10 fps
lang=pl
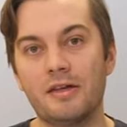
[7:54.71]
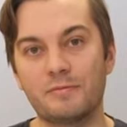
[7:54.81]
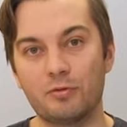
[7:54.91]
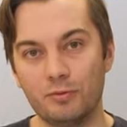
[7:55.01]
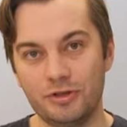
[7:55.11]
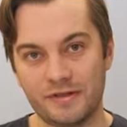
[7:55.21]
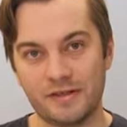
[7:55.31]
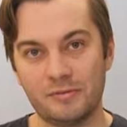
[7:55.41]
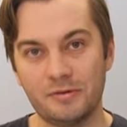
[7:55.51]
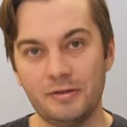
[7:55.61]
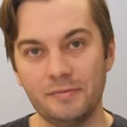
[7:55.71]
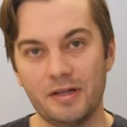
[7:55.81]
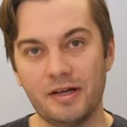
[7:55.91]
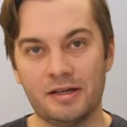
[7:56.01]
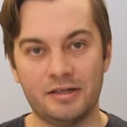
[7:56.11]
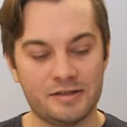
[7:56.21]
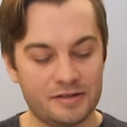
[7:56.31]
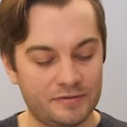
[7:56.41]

Spróbujcie sami, a ja za